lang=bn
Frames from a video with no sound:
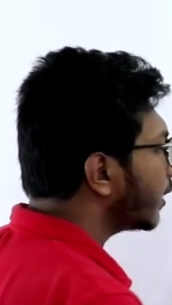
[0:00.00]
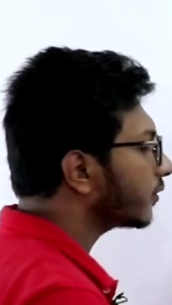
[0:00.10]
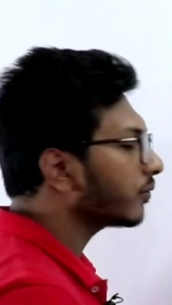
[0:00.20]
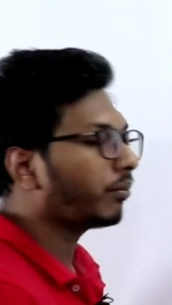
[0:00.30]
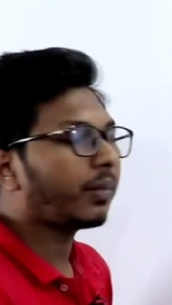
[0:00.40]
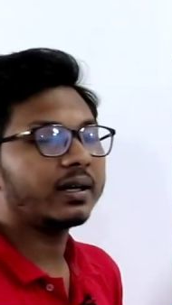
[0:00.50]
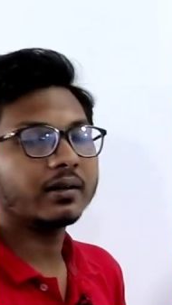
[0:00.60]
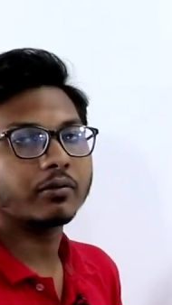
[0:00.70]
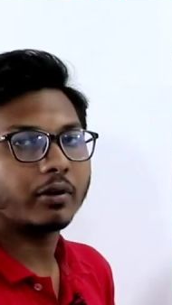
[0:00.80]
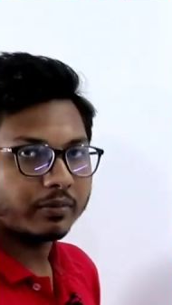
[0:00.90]
এক্স
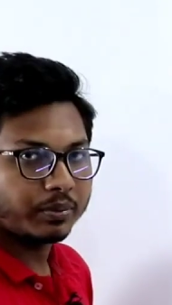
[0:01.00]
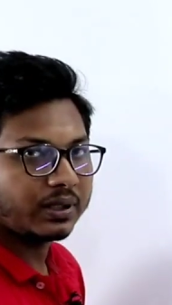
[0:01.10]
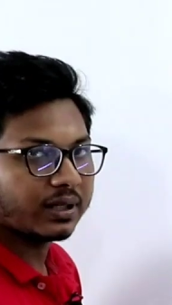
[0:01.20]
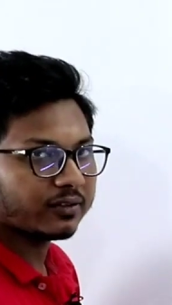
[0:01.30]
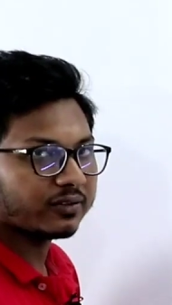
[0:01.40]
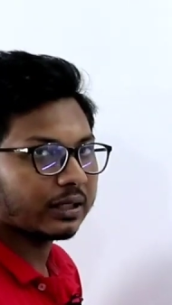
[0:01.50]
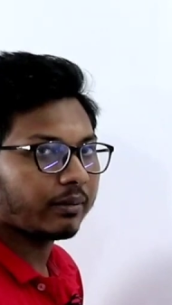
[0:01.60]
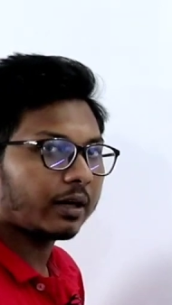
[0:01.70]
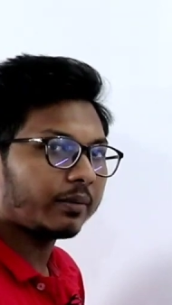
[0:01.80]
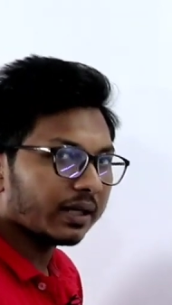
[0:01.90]
মাইনাস কজ বি এক্স
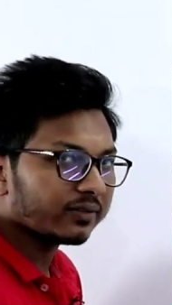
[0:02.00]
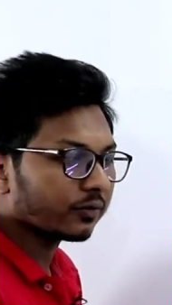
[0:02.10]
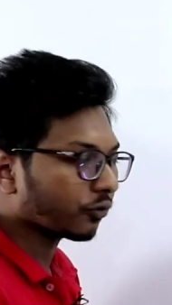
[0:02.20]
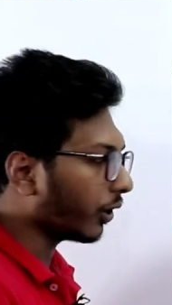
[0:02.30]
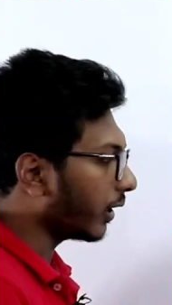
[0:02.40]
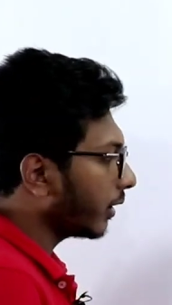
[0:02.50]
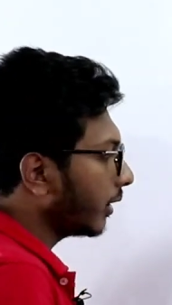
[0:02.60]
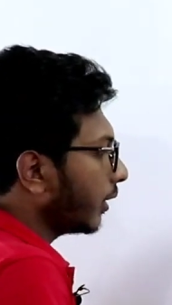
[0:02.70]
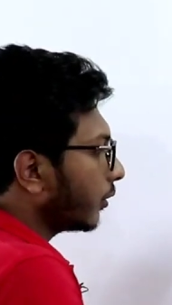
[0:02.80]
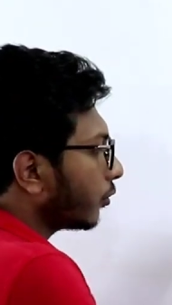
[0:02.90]
ডিভাইড বাই এক্স স্কোয়ার
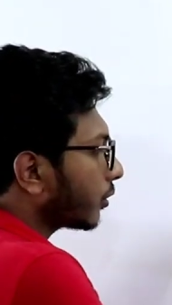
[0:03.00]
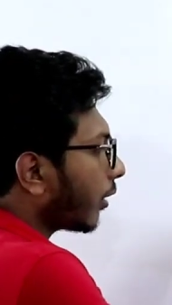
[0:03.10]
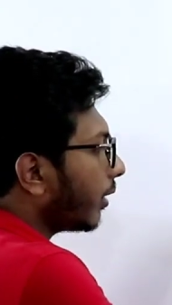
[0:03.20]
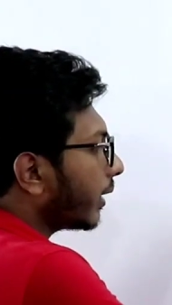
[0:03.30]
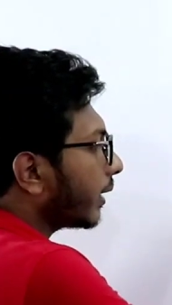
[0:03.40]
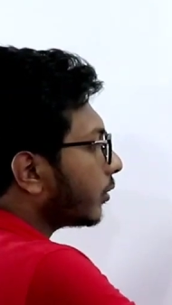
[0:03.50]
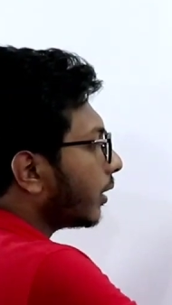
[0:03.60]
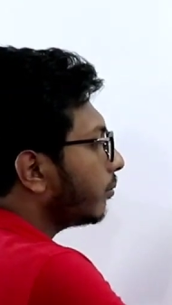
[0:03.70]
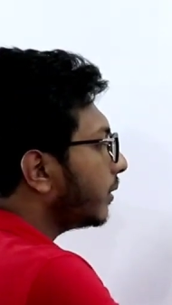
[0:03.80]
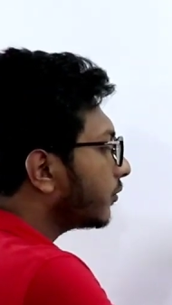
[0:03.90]
তো তাহলে এক্ষেত্রে
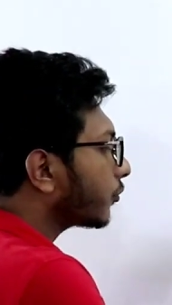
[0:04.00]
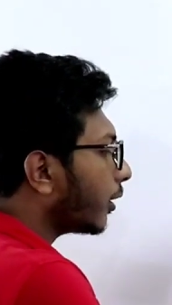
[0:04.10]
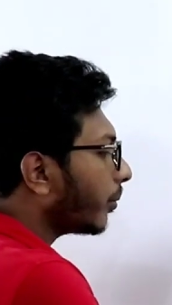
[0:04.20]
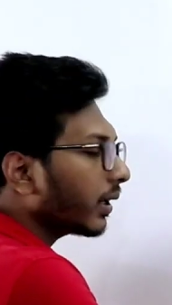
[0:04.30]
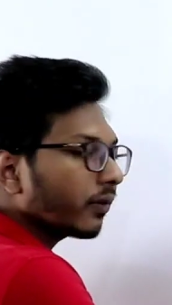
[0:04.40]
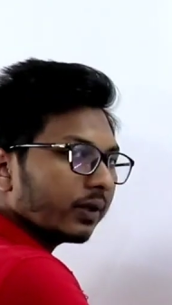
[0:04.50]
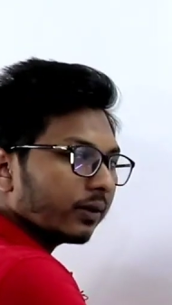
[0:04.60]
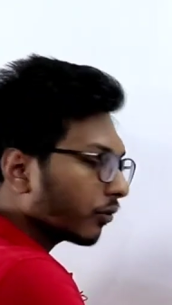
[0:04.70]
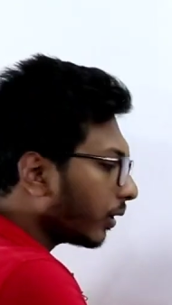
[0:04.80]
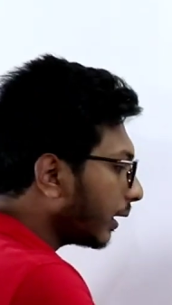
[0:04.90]
হয় বি স্কোয়ার মাইনাস এ
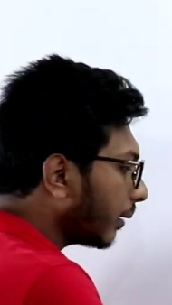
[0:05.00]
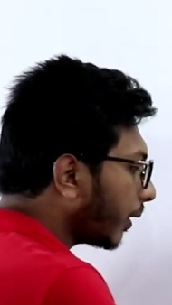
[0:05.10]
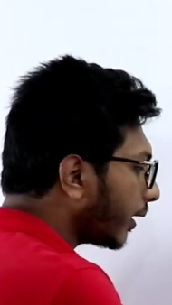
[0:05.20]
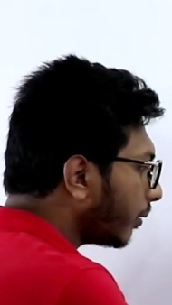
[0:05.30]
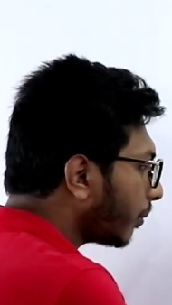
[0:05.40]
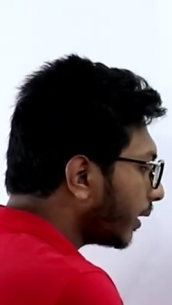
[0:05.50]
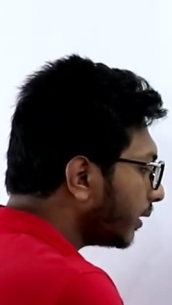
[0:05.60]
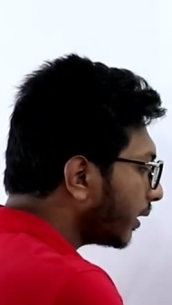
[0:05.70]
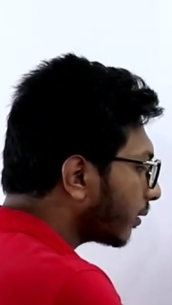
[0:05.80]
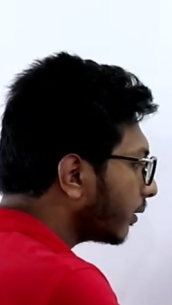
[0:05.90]
স্কোয়ার ডিভাইডেড বাই
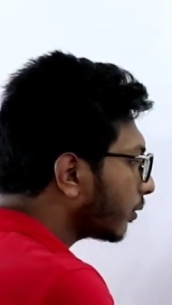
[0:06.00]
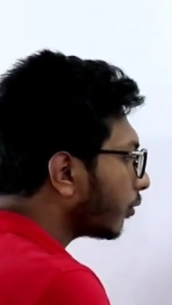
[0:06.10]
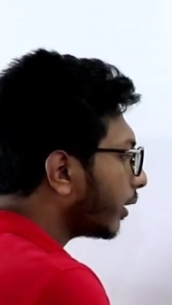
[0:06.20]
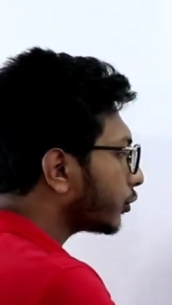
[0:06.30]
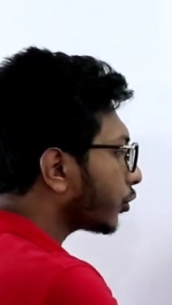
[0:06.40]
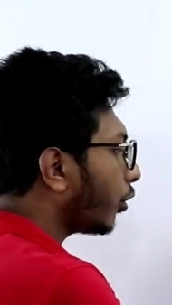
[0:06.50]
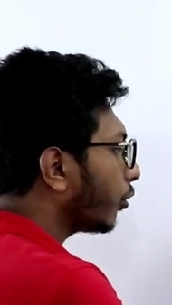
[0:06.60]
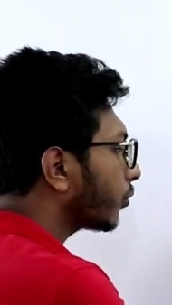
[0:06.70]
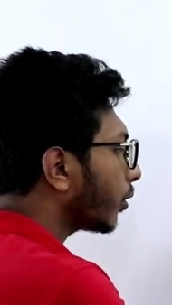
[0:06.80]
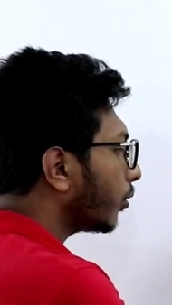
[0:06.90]
এক্স স্কোয়ারের
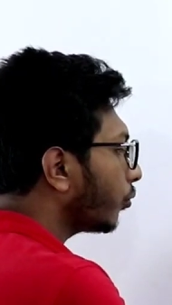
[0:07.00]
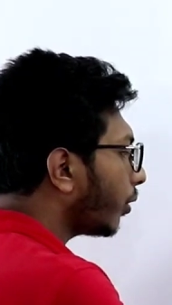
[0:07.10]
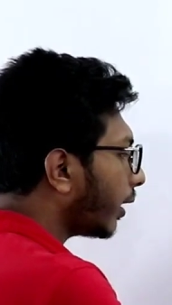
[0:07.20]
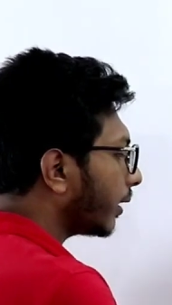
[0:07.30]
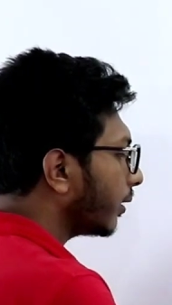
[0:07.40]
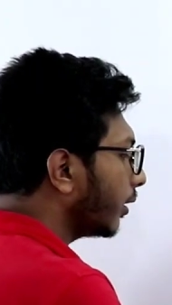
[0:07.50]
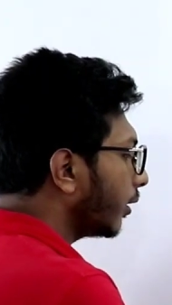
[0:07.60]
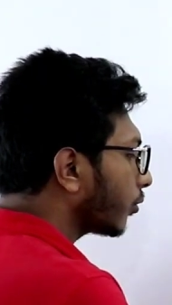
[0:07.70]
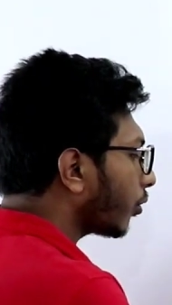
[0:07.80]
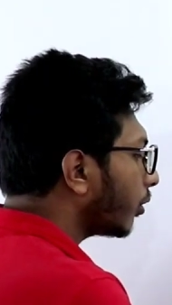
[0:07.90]
শখ যখন ওয়ান
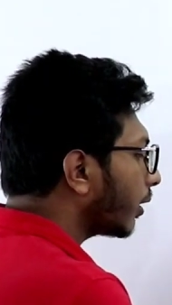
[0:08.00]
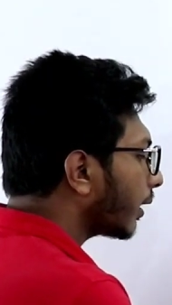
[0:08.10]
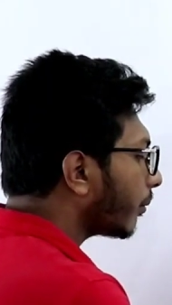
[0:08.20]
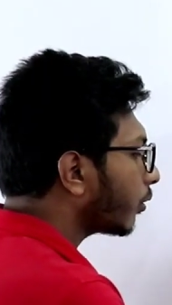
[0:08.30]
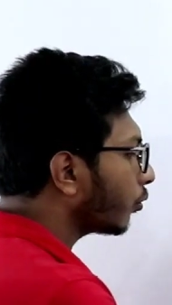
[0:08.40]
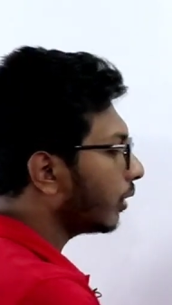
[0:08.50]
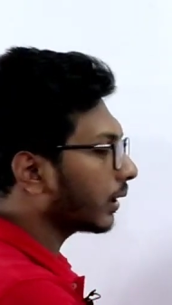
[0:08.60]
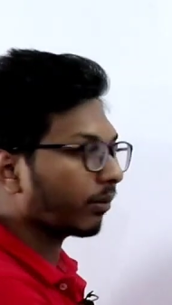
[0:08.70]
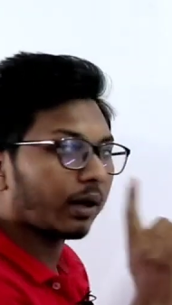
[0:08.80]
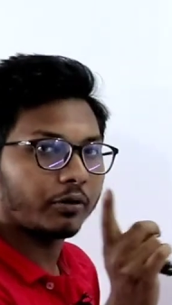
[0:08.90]
তখন এখানে আমরা টু
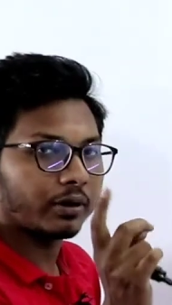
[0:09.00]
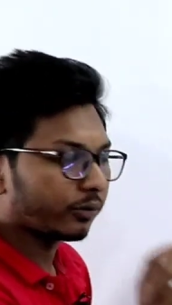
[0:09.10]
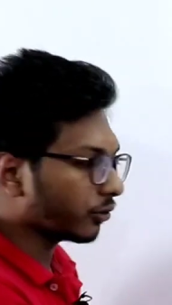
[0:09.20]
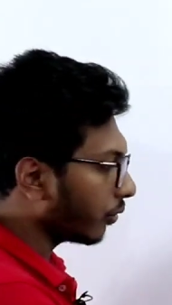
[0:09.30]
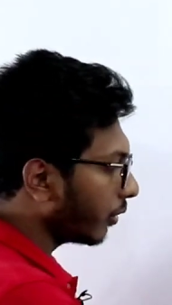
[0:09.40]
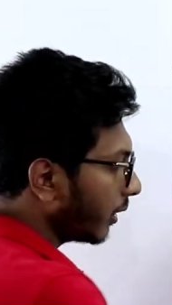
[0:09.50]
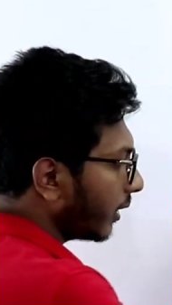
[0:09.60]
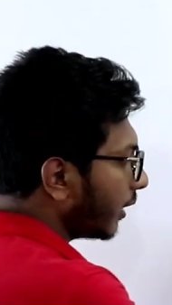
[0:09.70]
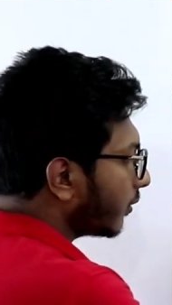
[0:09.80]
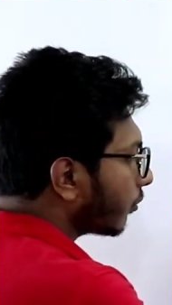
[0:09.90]
লিখি ভালো করে বোঝো
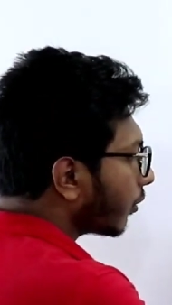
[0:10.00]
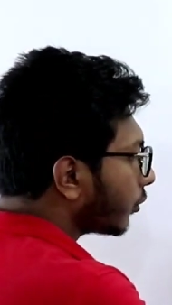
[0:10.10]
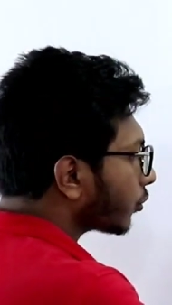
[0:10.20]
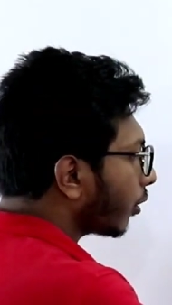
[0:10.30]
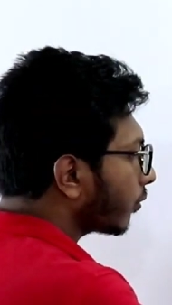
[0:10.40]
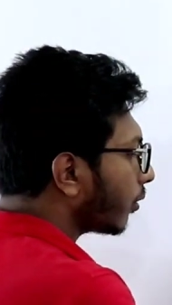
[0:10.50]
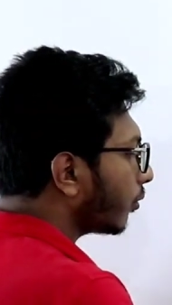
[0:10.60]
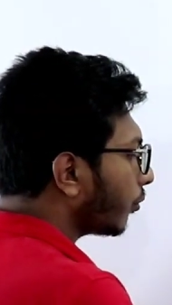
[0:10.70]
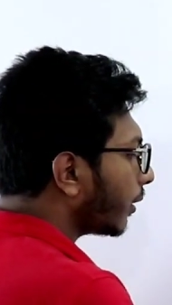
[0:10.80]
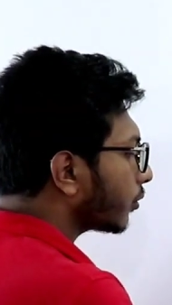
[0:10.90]
এক্স স্কোয়ারের শখ
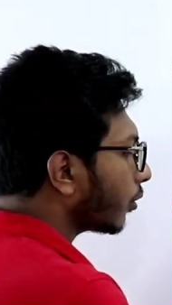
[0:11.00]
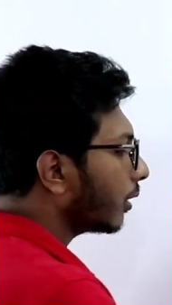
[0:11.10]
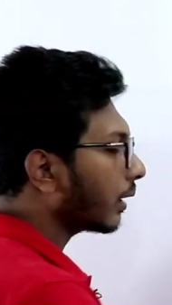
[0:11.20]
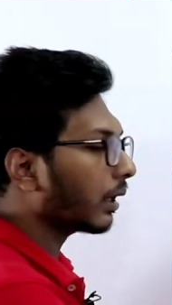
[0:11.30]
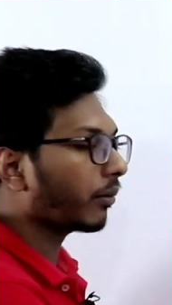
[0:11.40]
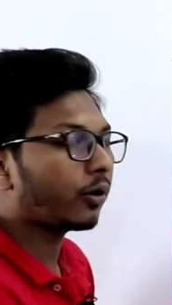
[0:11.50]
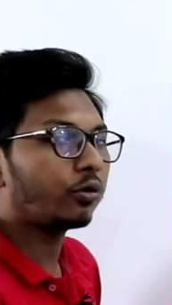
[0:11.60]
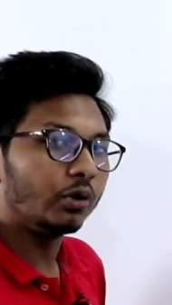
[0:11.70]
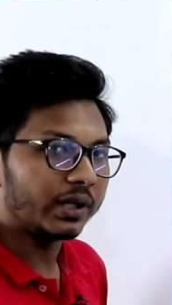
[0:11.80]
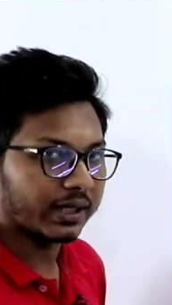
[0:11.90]
যখন ওয়ান তখন এখানে আমরা
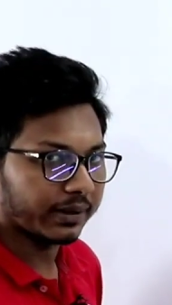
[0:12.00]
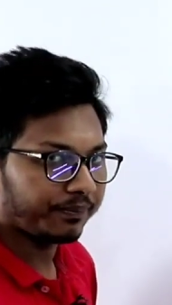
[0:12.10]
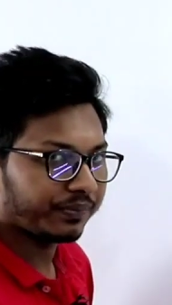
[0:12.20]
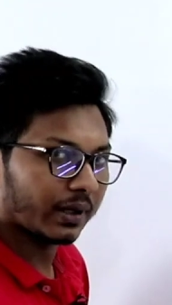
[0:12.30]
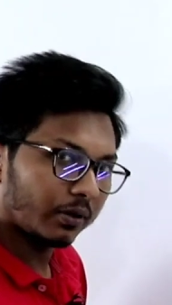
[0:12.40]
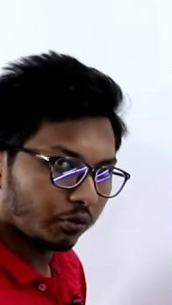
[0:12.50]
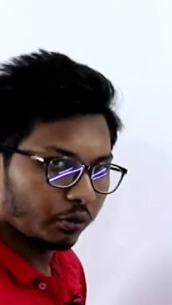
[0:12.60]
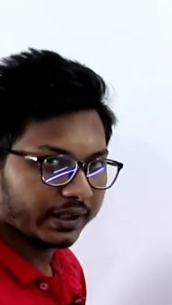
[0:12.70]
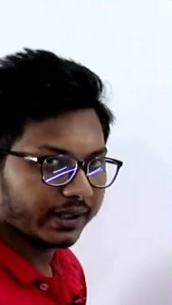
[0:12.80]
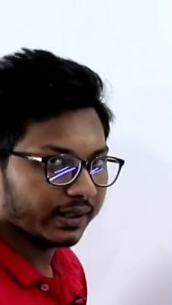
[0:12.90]
টু লিখি টু
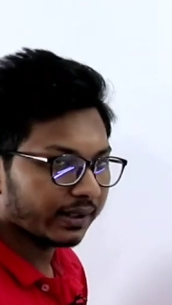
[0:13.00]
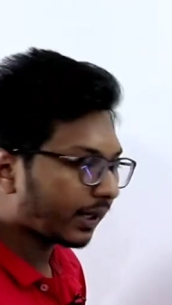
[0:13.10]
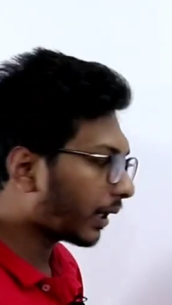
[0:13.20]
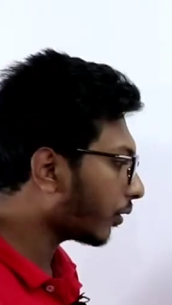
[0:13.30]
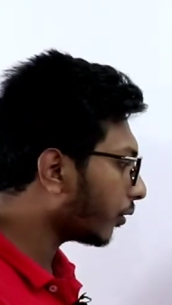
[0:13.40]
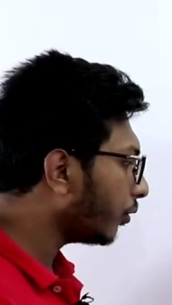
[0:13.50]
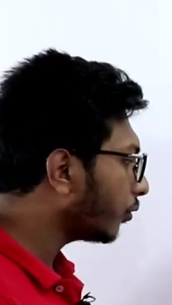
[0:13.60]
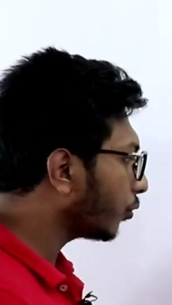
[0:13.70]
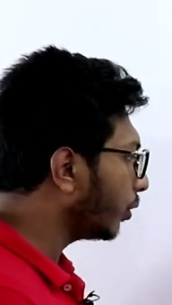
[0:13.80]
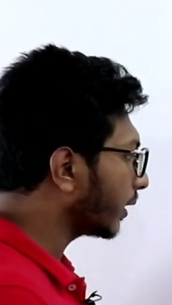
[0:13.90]
লিখি খেয়াল করো
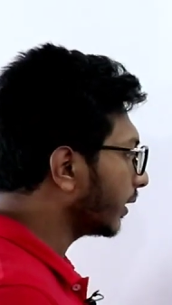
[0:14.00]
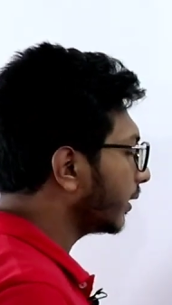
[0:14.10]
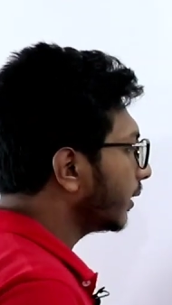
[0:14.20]
টু লিখি